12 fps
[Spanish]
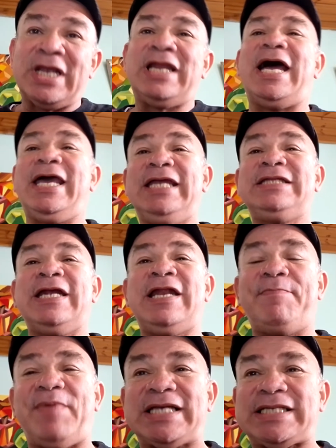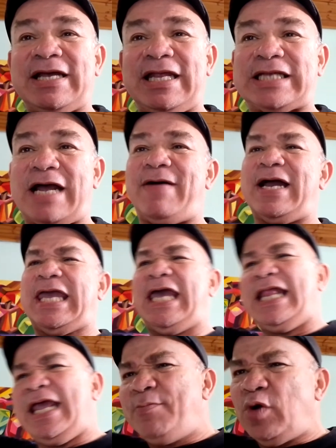La gente en la plaza gritaba,
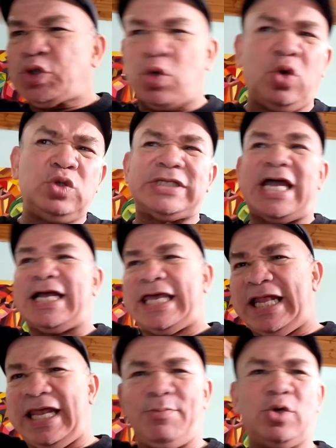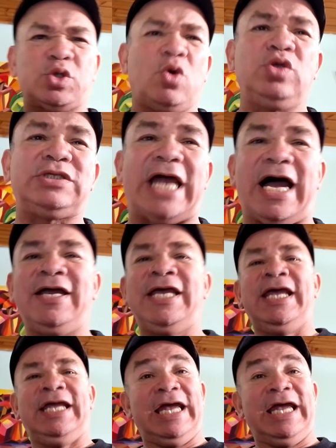queremos junta, queremos junta.